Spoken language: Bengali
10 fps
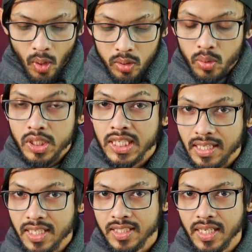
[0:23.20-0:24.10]
গত
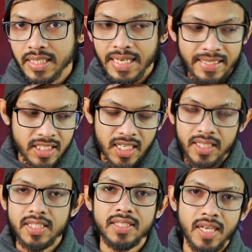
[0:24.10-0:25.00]
সাতাশ তারিখ এই যে
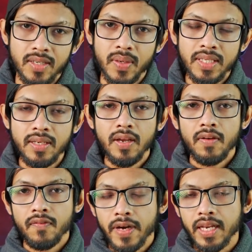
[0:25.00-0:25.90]
সাতাশে জানুয়ারি
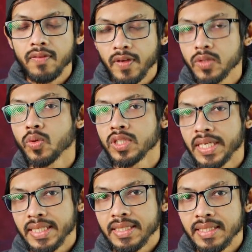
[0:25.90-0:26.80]
ফাইনালি ফেসবুক
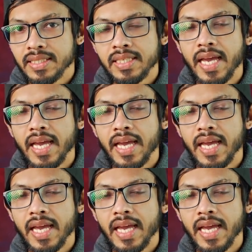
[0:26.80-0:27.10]
জানিয়ে দিয়েছে